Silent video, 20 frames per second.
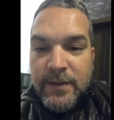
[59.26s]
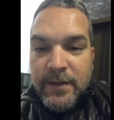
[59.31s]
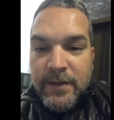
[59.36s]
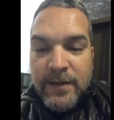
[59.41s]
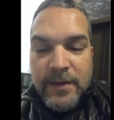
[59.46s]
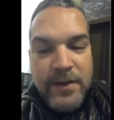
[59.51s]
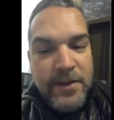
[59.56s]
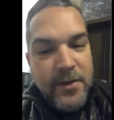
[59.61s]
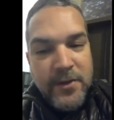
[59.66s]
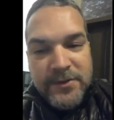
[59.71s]

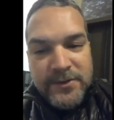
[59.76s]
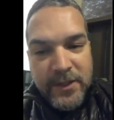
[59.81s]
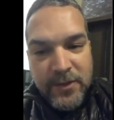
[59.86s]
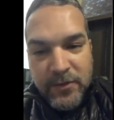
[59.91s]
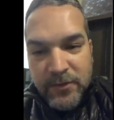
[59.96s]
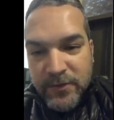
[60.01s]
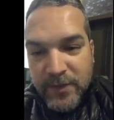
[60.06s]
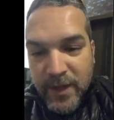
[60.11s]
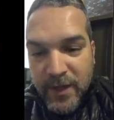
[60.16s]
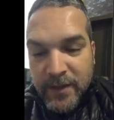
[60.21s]
y no se
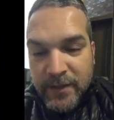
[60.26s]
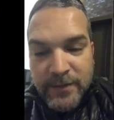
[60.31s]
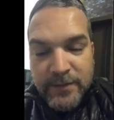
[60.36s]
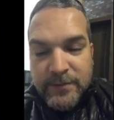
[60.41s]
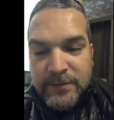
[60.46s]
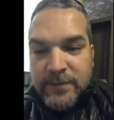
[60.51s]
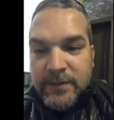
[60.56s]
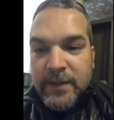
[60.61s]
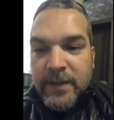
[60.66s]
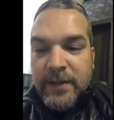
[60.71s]
nos dan.
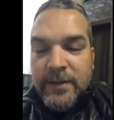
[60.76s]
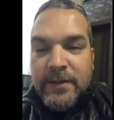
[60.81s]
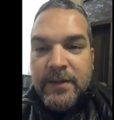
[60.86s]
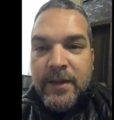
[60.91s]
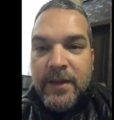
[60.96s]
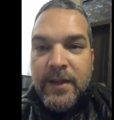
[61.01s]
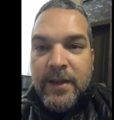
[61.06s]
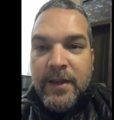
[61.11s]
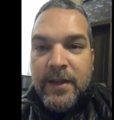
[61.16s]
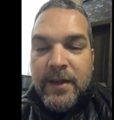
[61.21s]

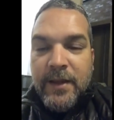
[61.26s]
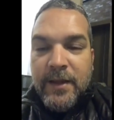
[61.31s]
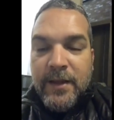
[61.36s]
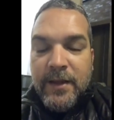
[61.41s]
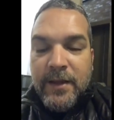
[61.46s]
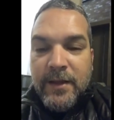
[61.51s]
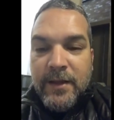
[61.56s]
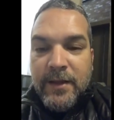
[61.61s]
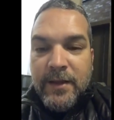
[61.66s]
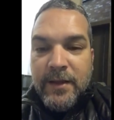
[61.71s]

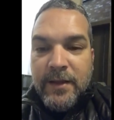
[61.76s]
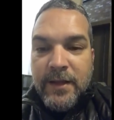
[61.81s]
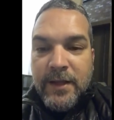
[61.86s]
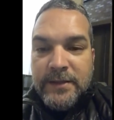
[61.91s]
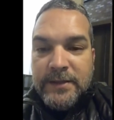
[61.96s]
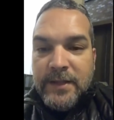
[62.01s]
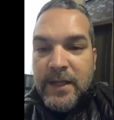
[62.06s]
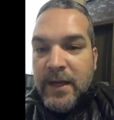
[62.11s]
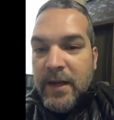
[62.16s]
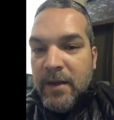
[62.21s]
Este,
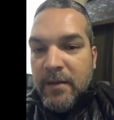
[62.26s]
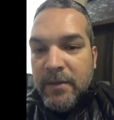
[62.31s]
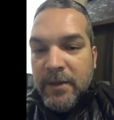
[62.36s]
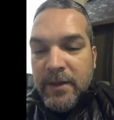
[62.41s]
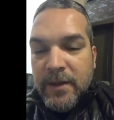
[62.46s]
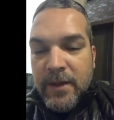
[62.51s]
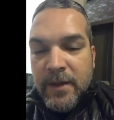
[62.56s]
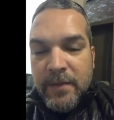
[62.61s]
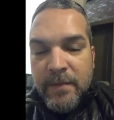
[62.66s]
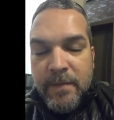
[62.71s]
así es la
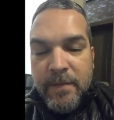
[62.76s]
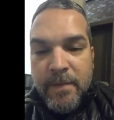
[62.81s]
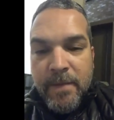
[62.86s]
vida.